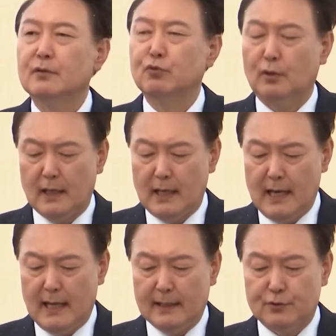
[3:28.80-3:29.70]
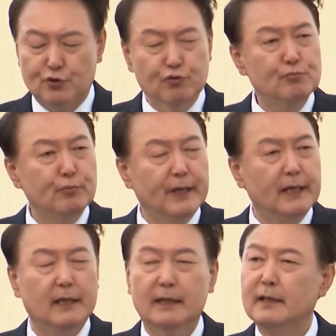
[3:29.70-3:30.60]
biến, kêu gọi công dân Anh
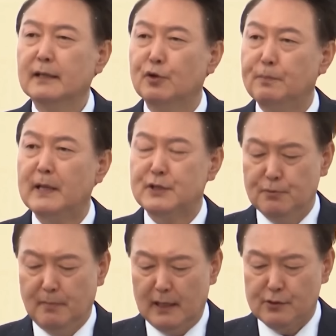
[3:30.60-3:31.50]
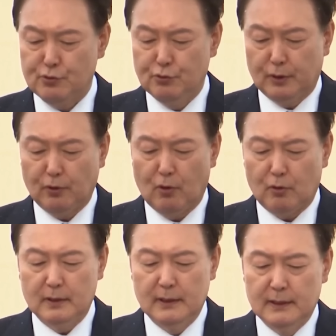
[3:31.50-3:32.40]
tránh các cuộc biểu tình ở Hàn Quốc.
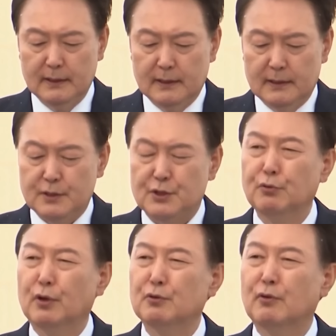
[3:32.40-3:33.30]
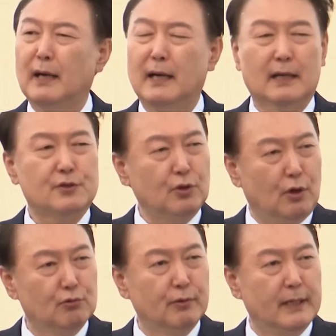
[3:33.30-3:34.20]
Nga, Đức và Liên Hợp
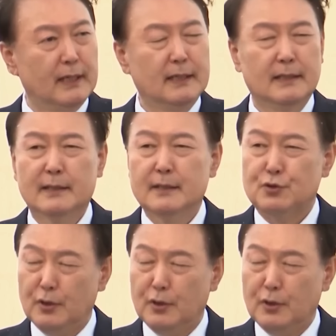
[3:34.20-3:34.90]
Quốc trước đó cũng